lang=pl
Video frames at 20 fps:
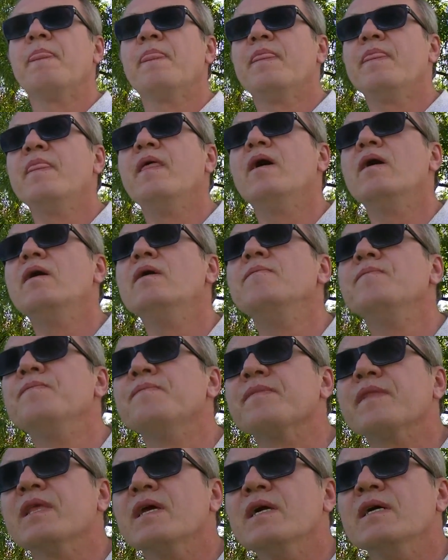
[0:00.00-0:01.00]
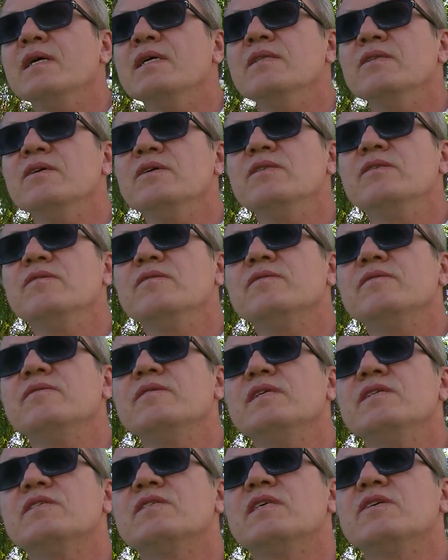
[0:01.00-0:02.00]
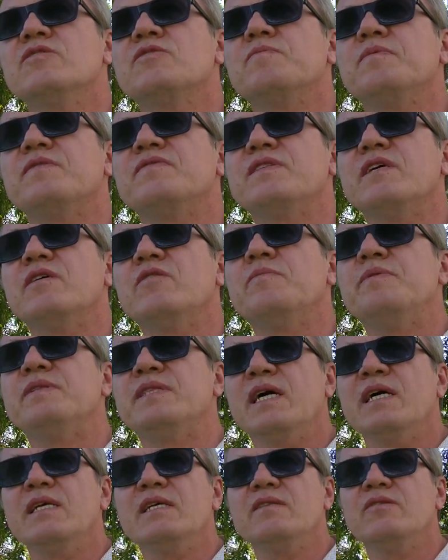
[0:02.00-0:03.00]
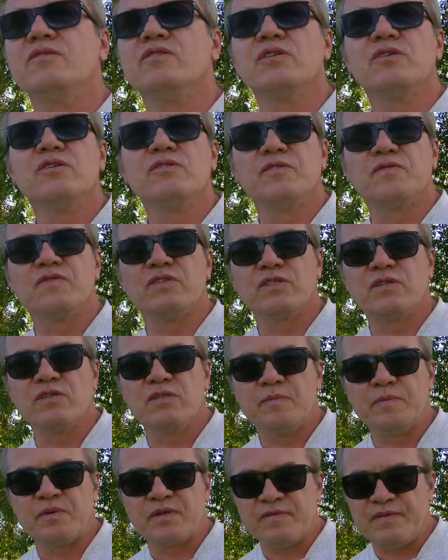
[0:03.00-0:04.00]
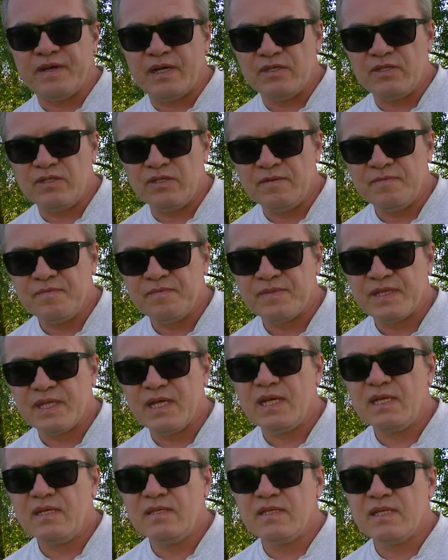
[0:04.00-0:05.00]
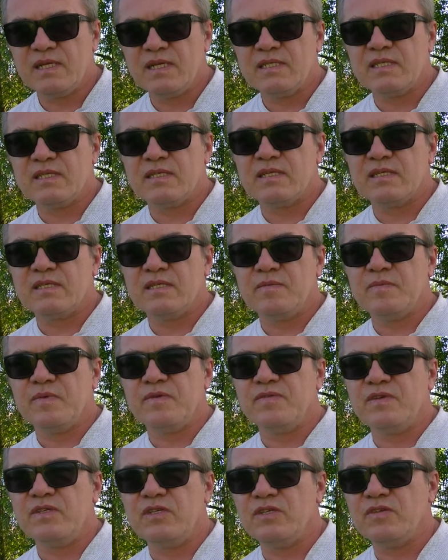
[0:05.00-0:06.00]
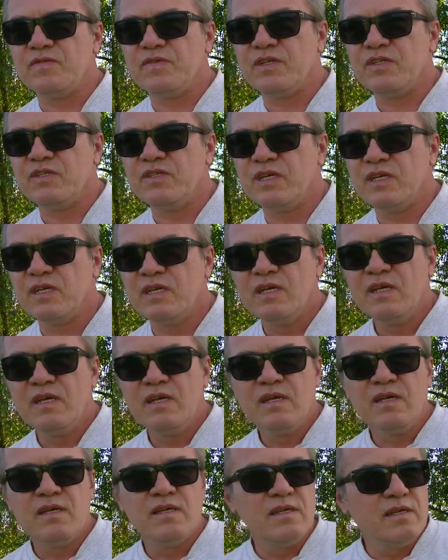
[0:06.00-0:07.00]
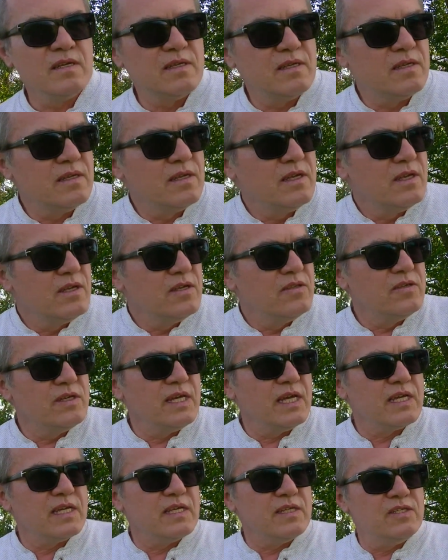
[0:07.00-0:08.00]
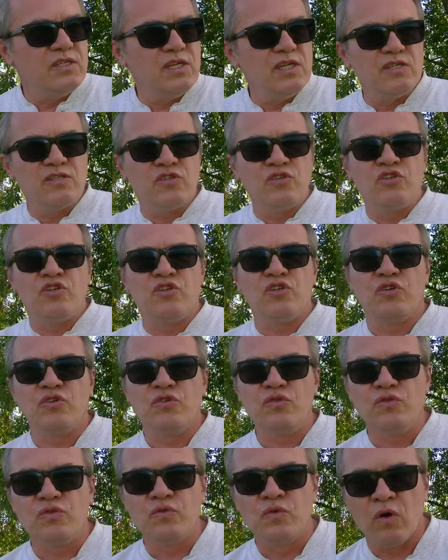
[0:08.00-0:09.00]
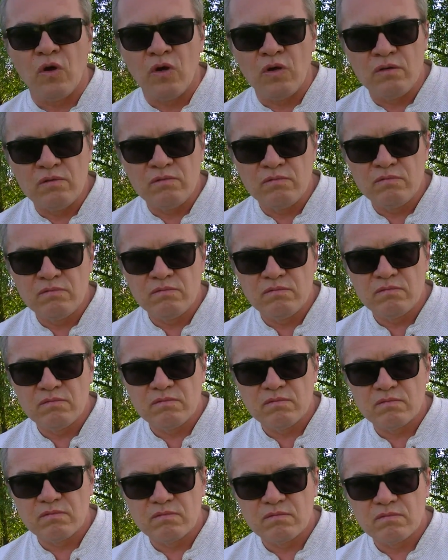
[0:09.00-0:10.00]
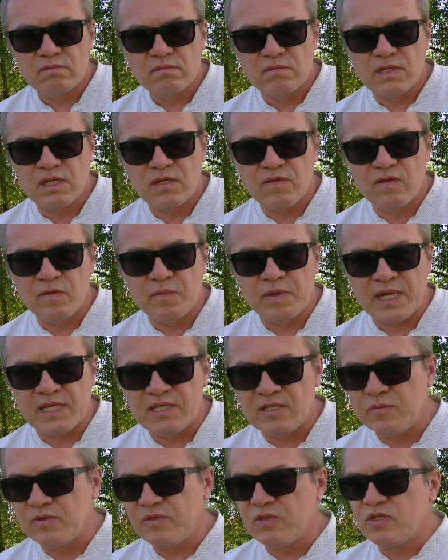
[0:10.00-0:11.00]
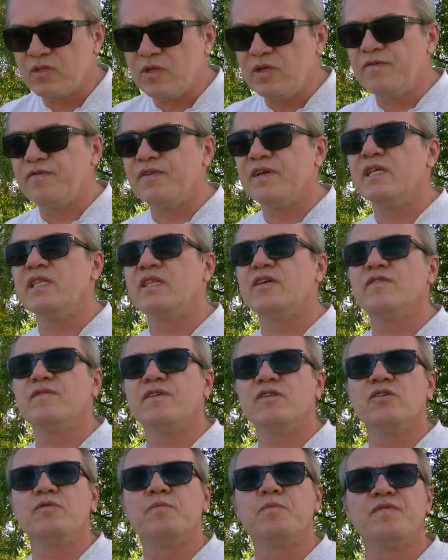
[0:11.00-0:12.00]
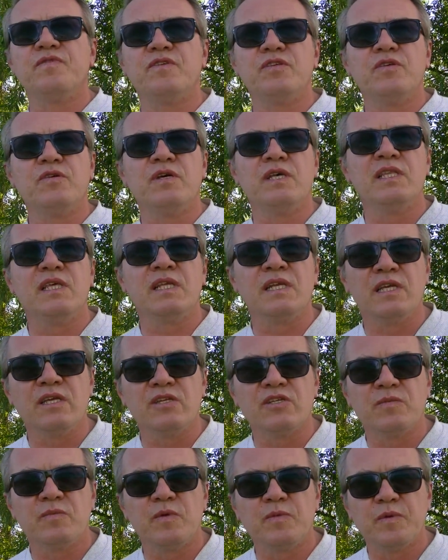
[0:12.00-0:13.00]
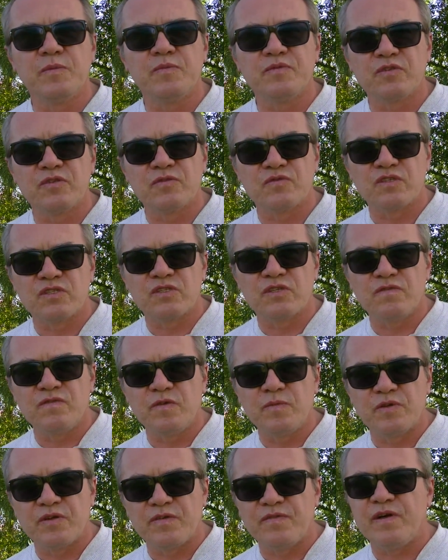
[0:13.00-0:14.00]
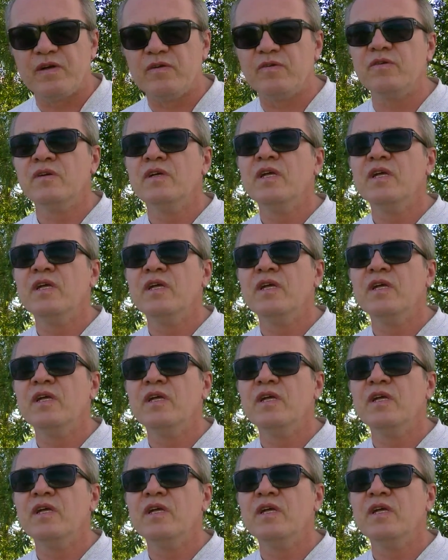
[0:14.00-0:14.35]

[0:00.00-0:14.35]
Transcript: No, no i do, jest też powstało pytanie, do czego to wszystko doprowadzi. No, ale teraz chcę powiedzieć właśnie, yy, no jak, gdzie jest źródło tych wibracji, bo to trzeba wygenerować odpowiednią energię, żeby po prostu wszystko wibrowało.